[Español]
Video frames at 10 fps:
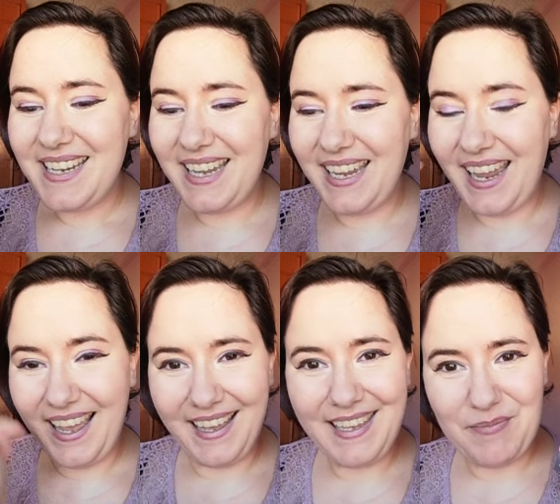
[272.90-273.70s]

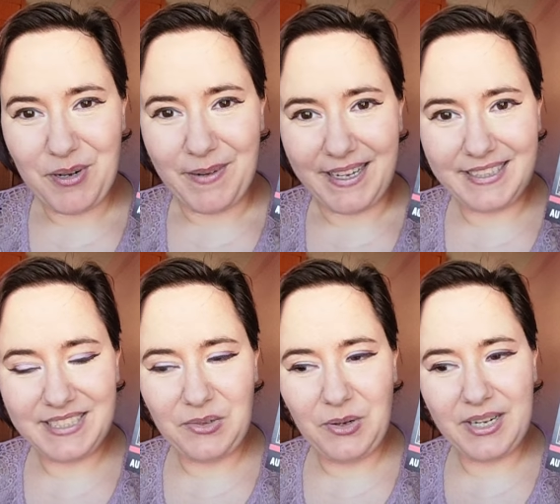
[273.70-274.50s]
que hay que probar,
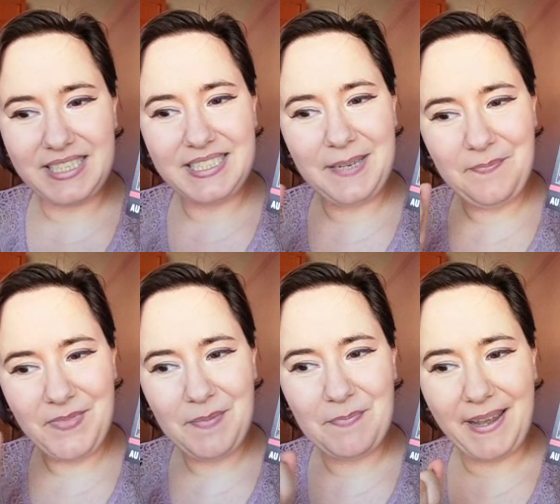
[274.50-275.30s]
desde luego que sí,
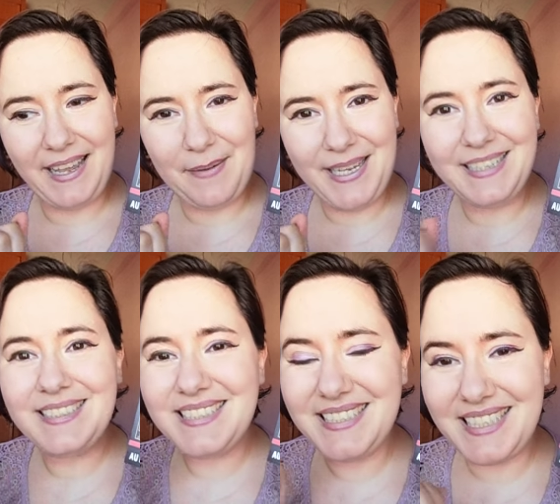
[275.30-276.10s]
para ver
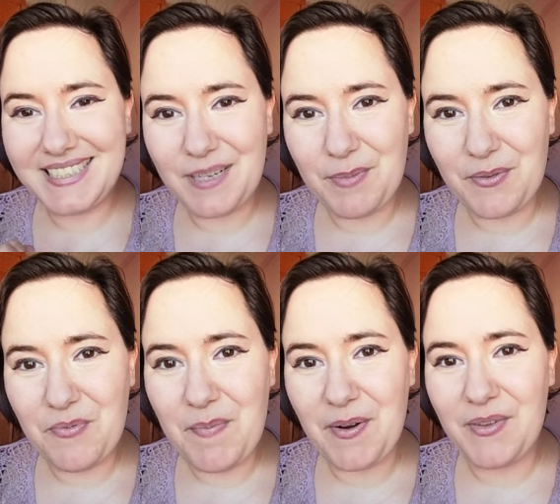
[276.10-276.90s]
si es el
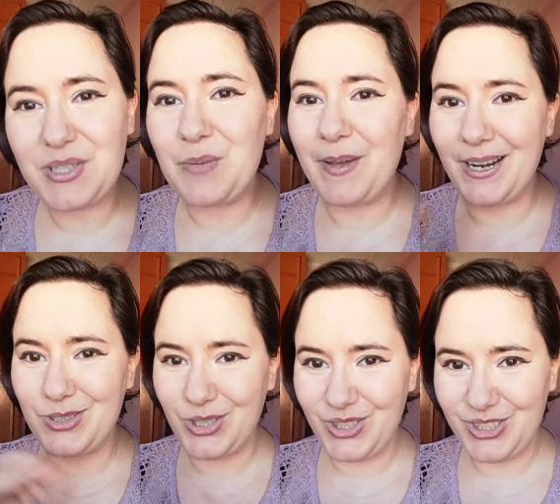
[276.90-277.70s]
perfume perfecto para
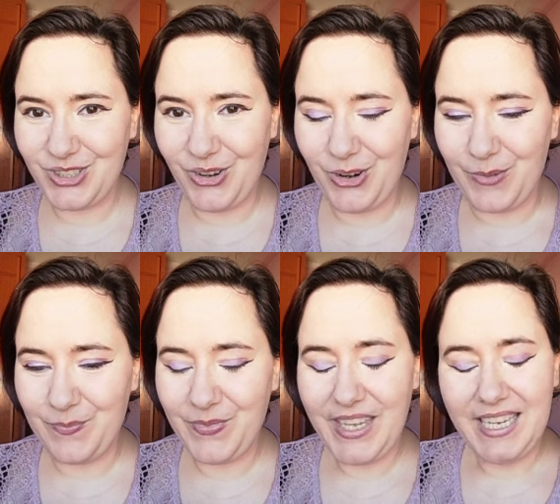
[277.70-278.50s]
nosotros o
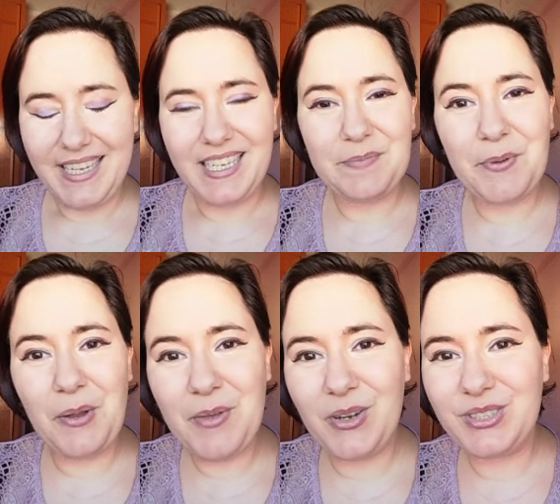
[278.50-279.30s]
no.
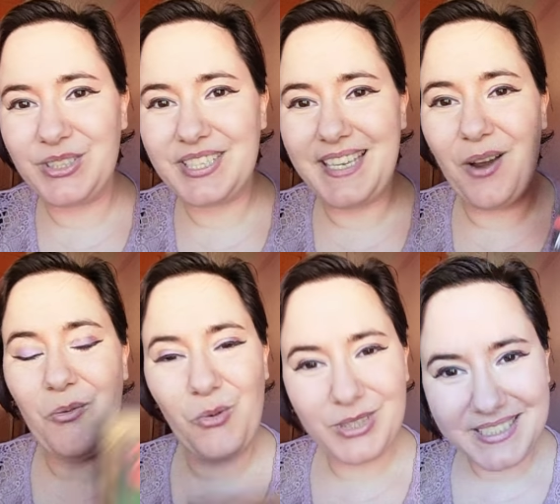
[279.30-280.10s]
Espero amigos que os haya
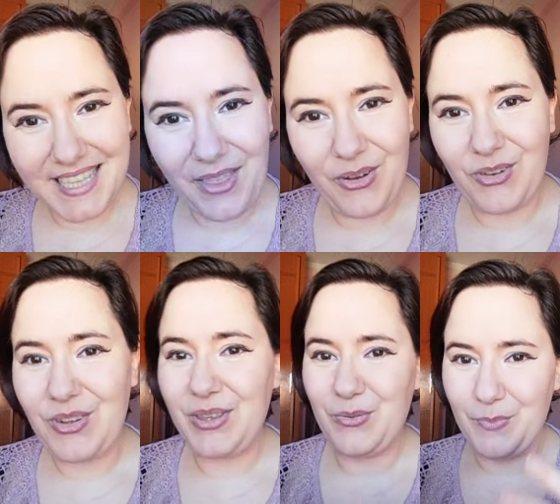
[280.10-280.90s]
gustado
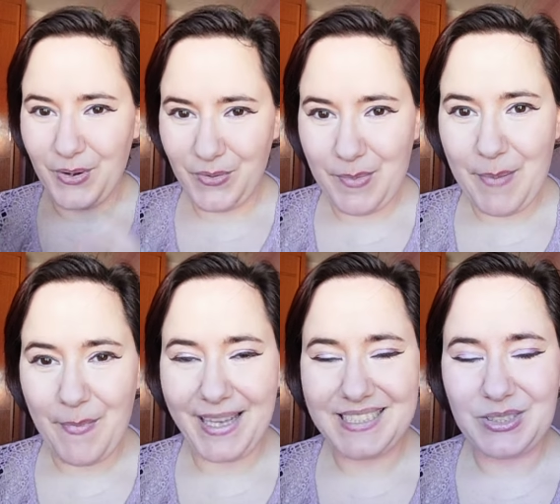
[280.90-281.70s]
conocer un perfume
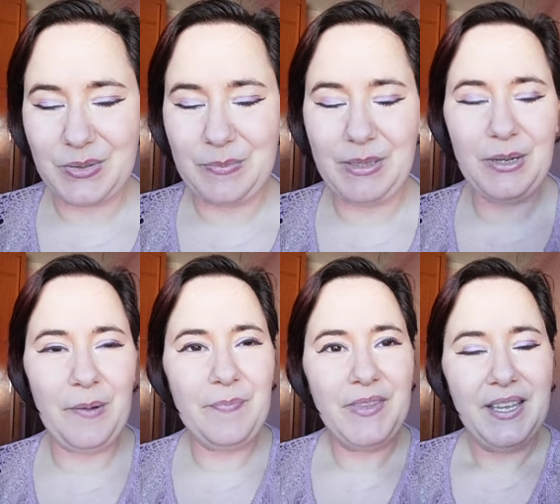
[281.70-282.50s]
más
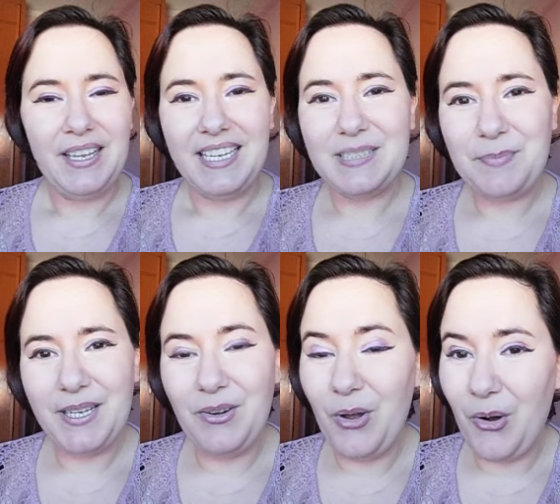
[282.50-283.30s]
conmigo.
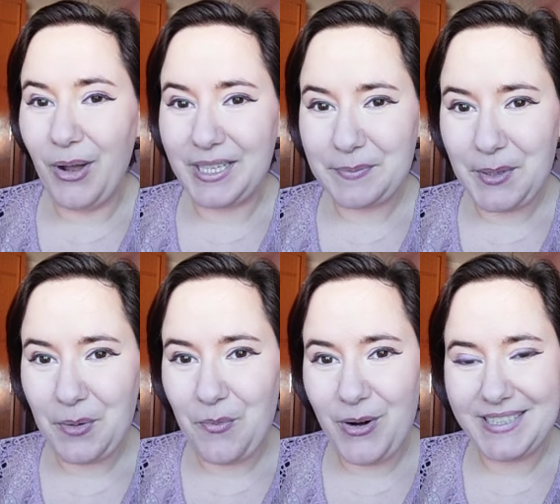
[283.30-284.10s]
luego
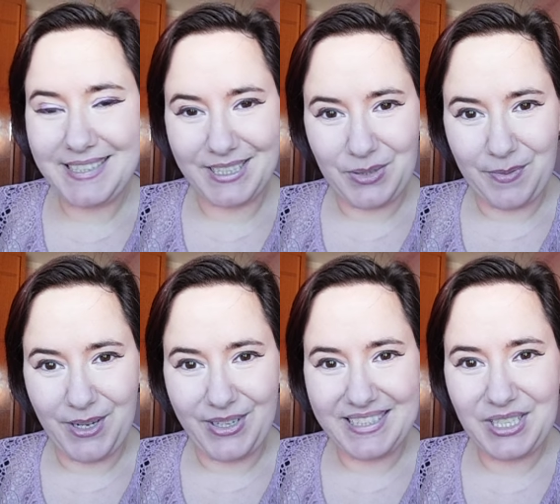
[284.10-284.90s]
espero vuestras
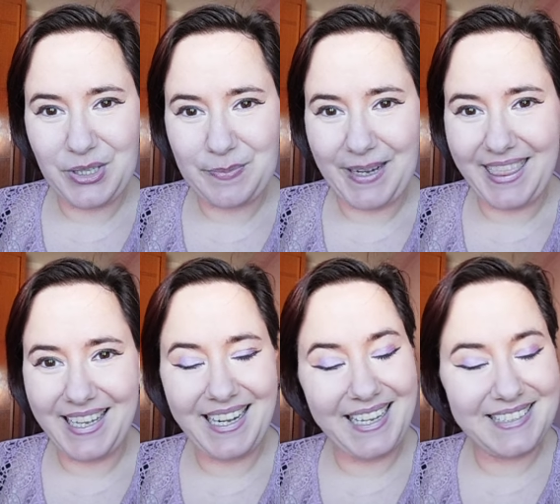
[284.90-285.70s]
opiniones, que os
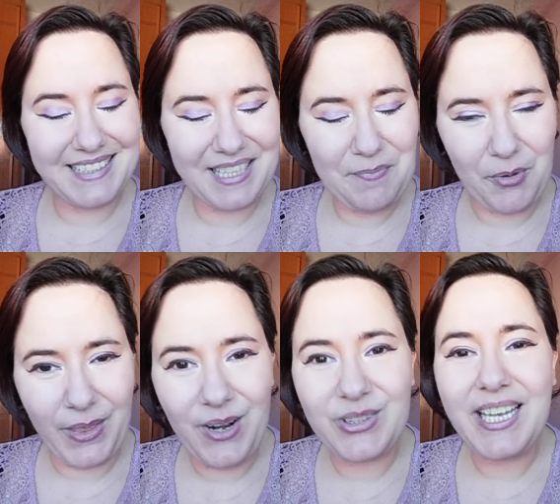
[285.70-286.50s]
parecen este
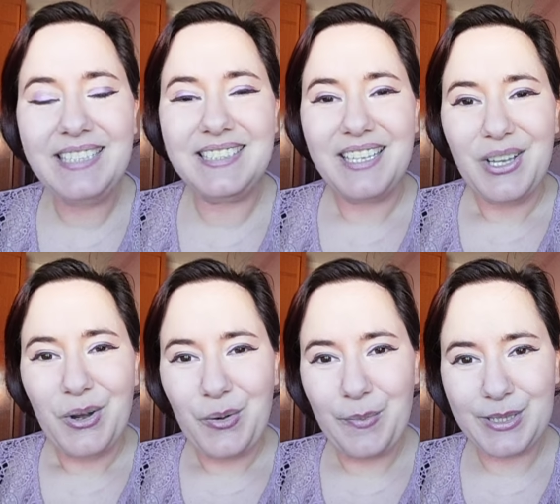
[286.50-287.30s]
tipo de notas.
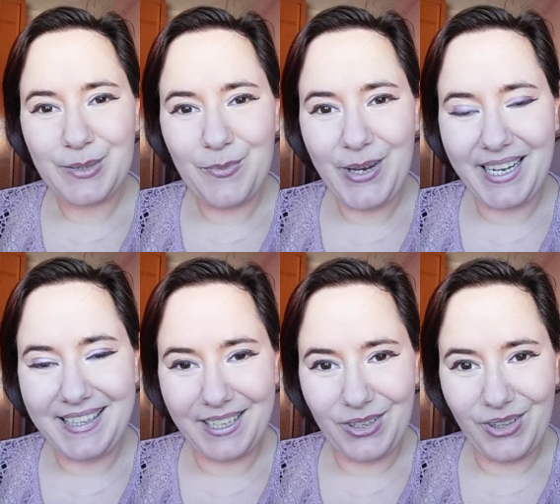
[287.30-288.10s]
Un beso muy
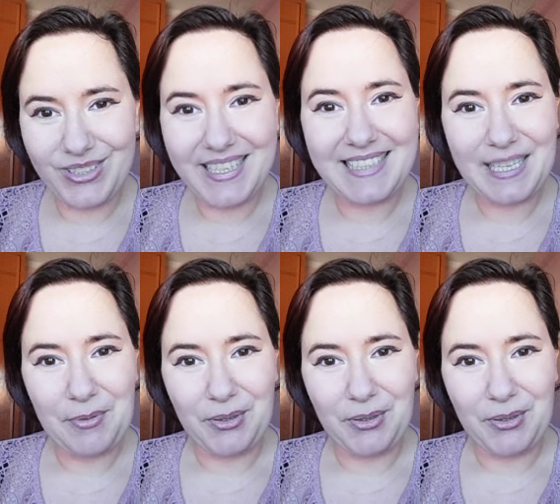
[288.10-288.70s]
grande a todos, hasta